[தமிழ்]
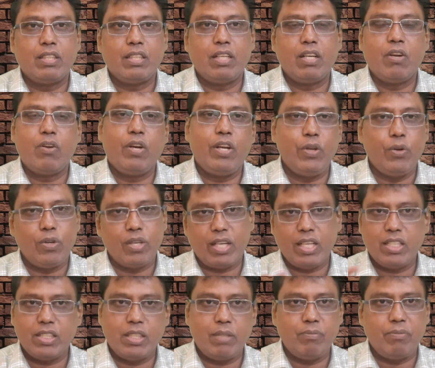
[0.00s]
கங்குலி
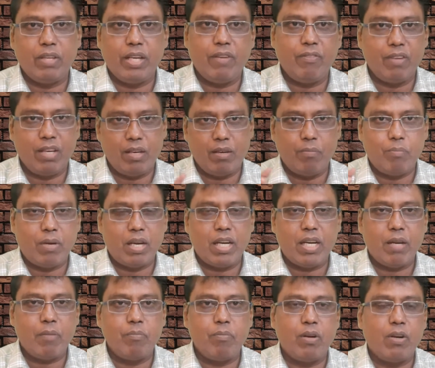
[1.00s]
யூட்டிலைஸ்டு வெரி வெல் பார்ட்
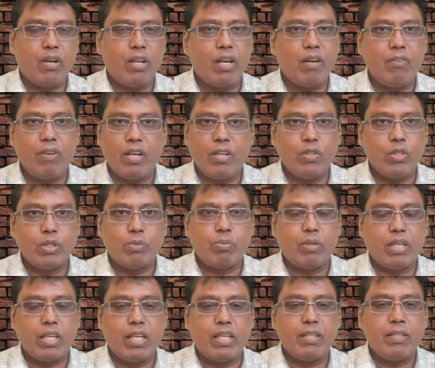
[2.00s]
டைம் பவுலராக வேறு யூஸ்
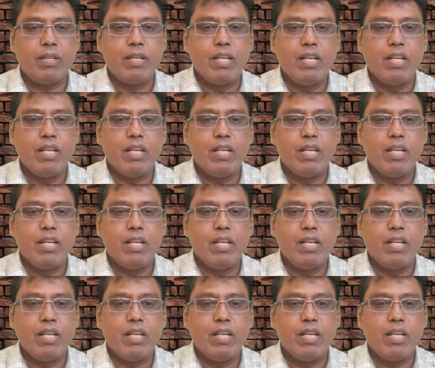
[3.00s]
பண்ணார்